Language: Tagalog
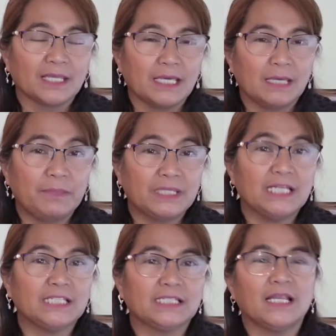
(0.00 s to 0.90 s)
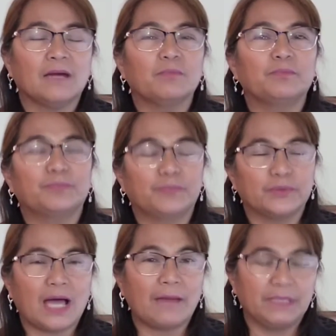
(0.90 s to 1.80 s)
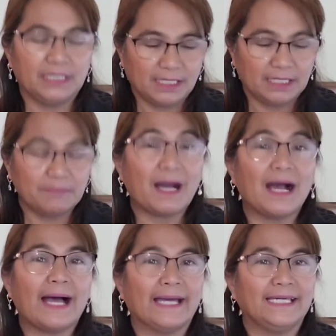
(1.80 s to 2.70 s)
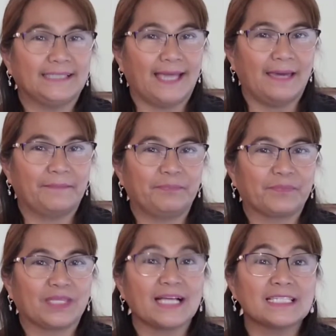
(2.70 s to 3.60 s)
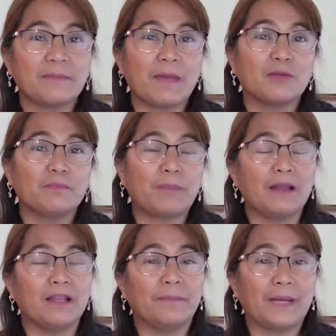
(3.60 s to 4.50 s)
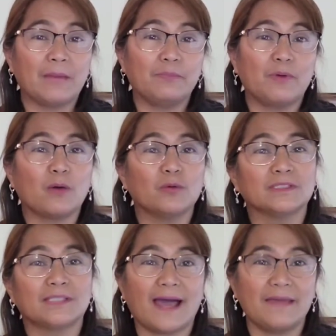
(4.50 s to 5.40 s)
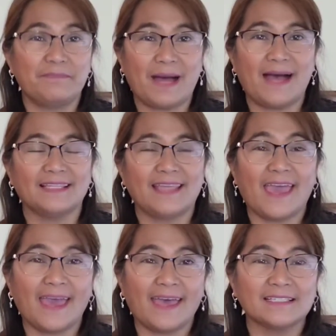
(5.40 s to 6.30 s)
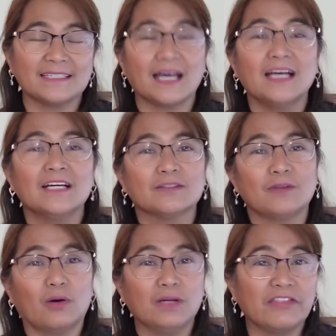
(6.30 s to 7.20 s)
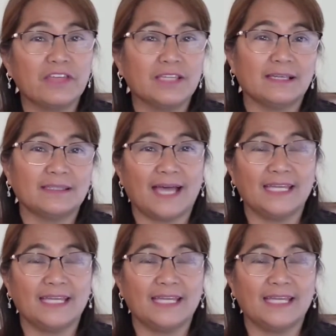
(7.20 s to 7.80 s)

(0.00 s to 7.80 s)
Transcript: ipinalit na lang po namin ng ibang item. Kasi meron pala po akong tripod and the only thing that I